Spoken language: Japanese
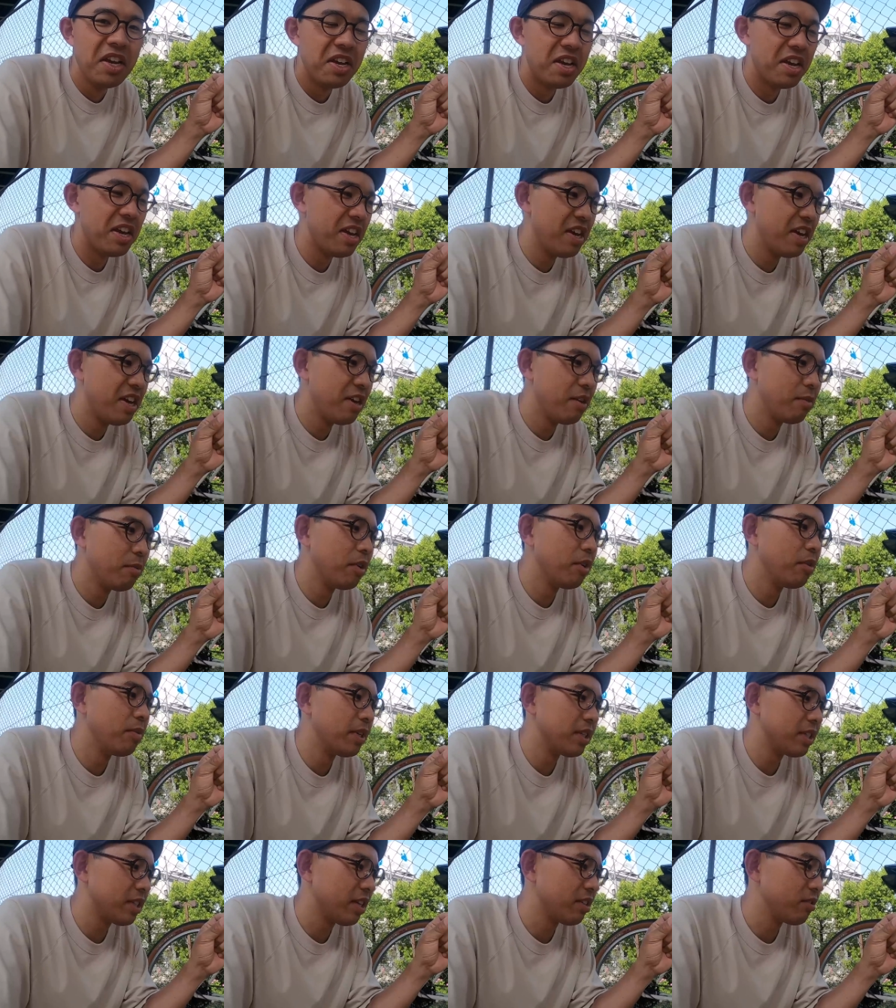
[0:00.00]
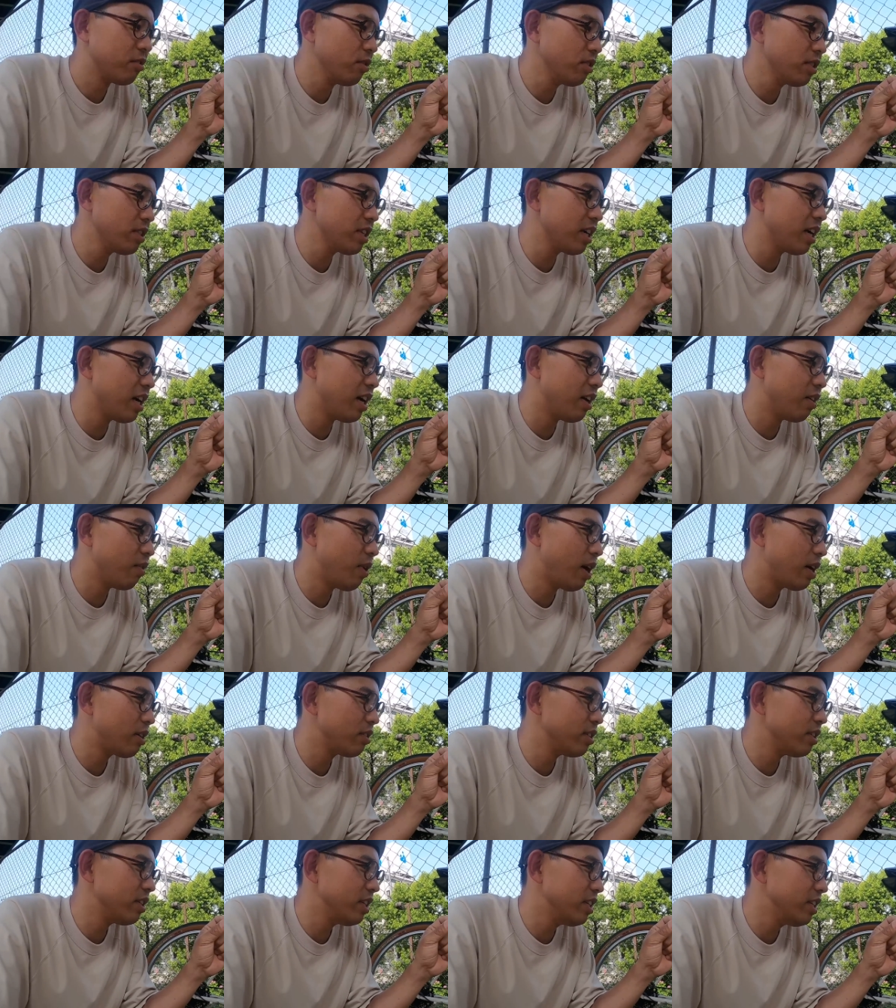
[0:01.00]
えー、思いましたどっちが
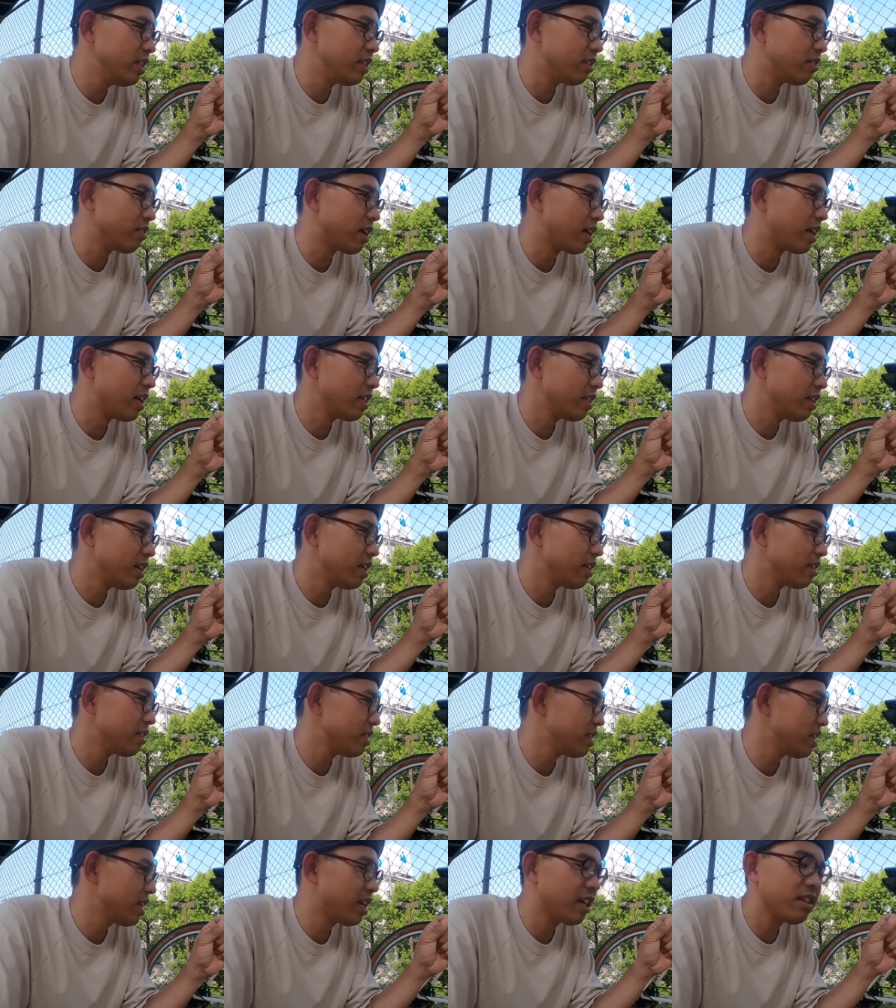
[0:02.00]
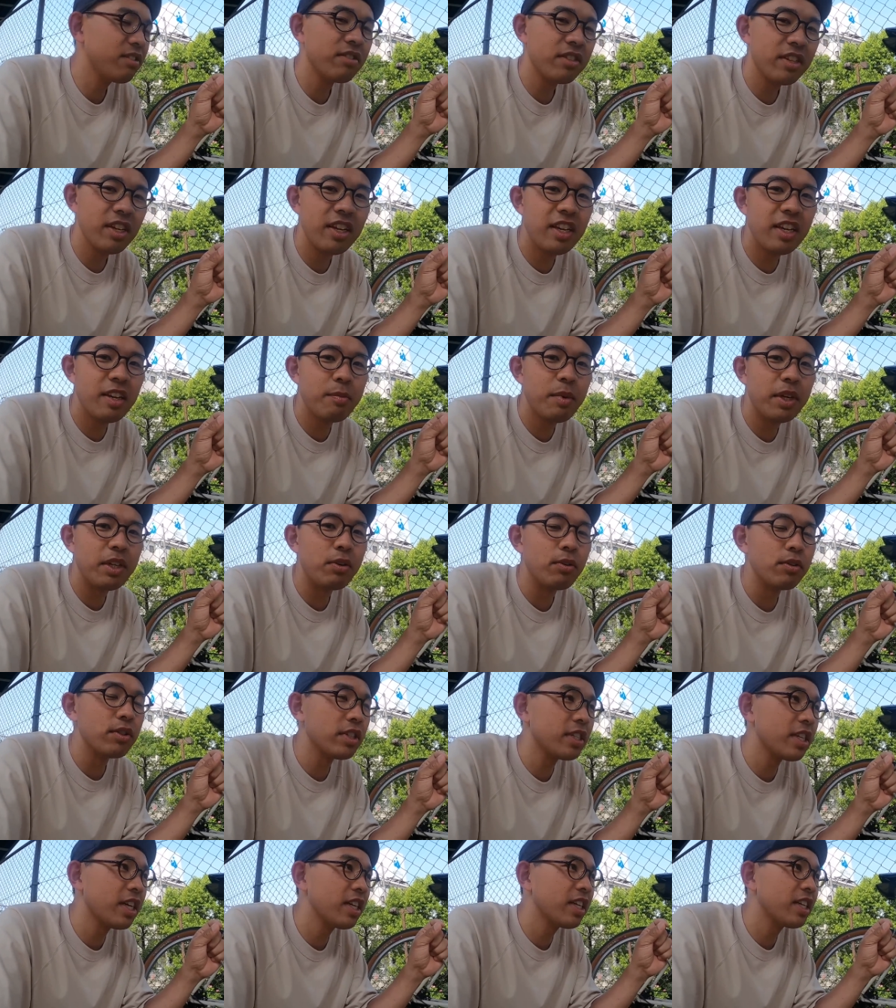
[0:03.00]
悪いいいとか、えー、じゃなくてやっぱりこ
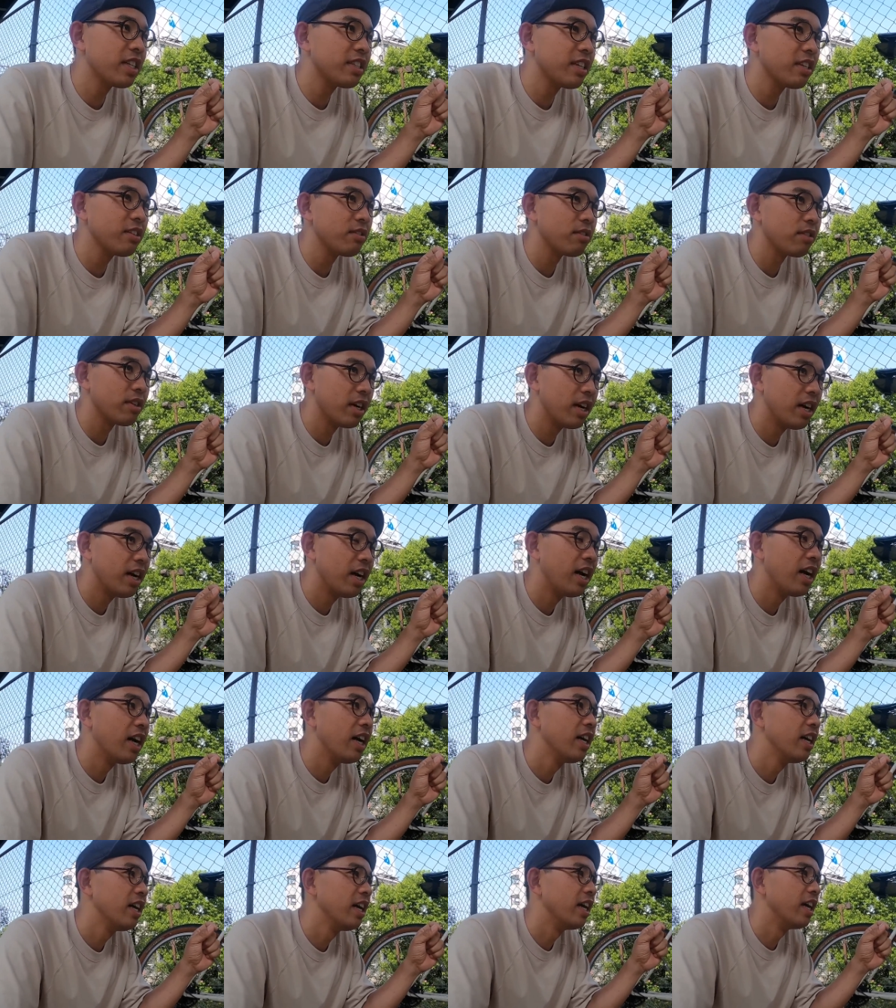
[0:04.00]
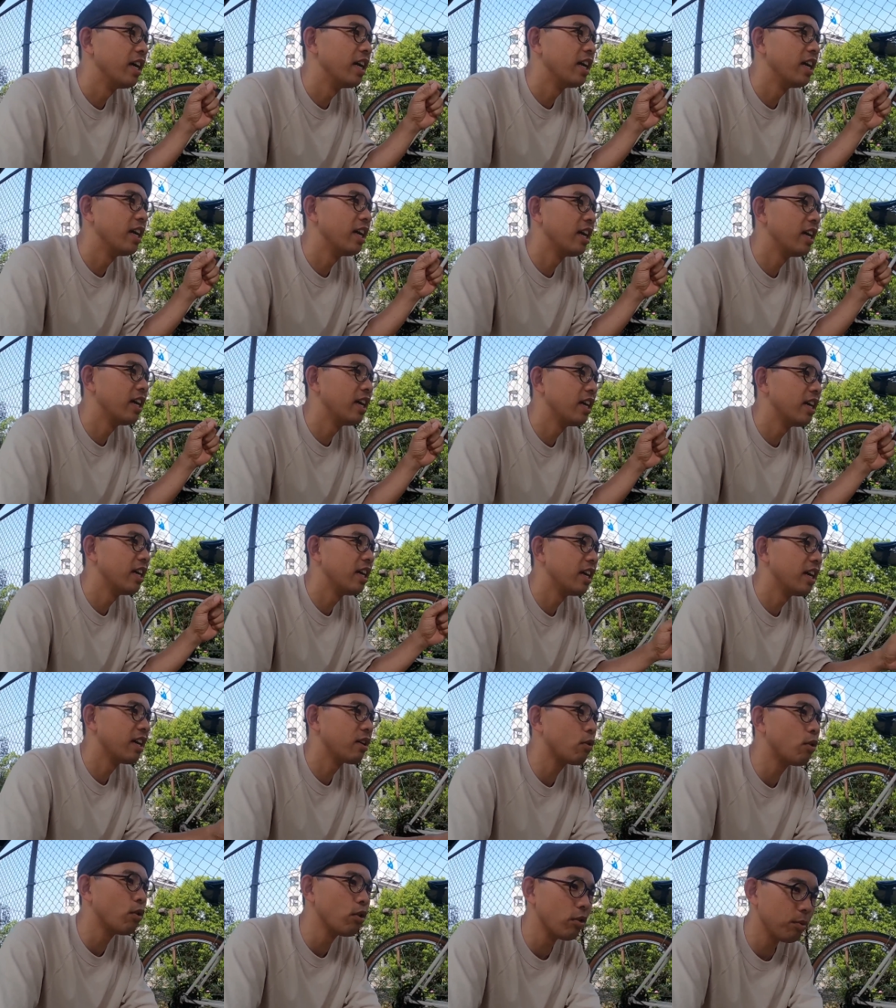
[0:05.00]
う使い方とか、
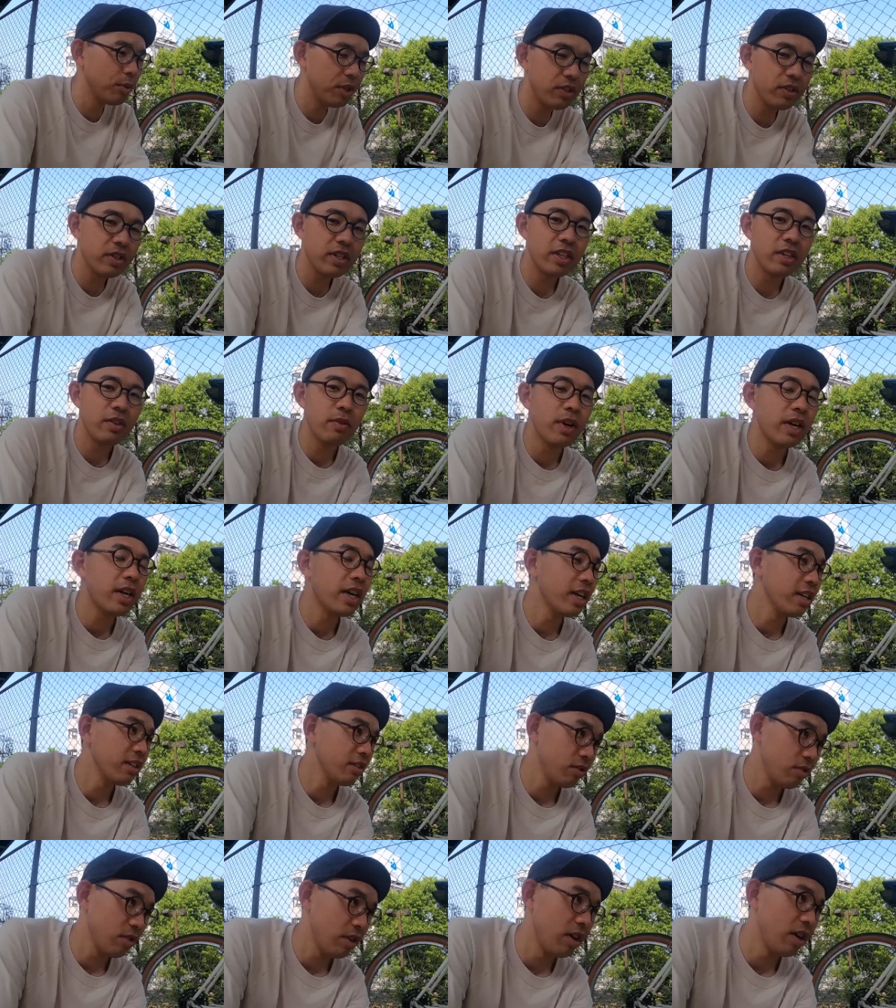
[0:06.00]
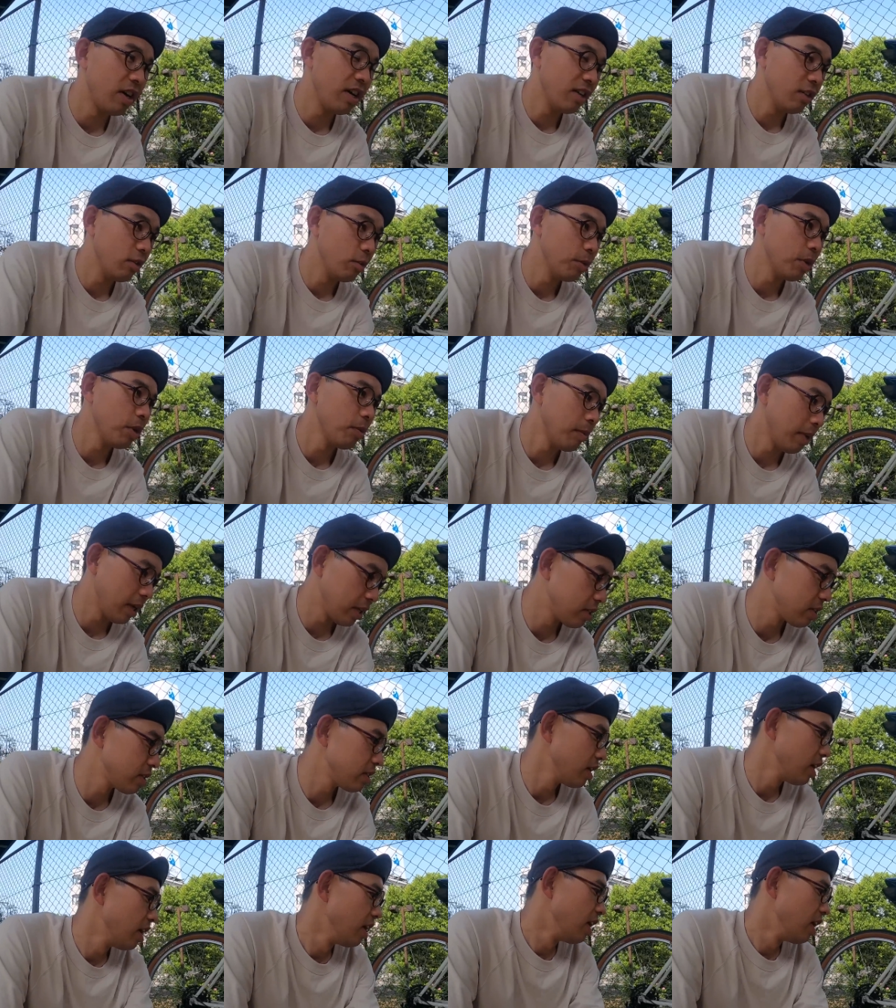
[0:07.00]
えー、好みとかで分かれるとは思います、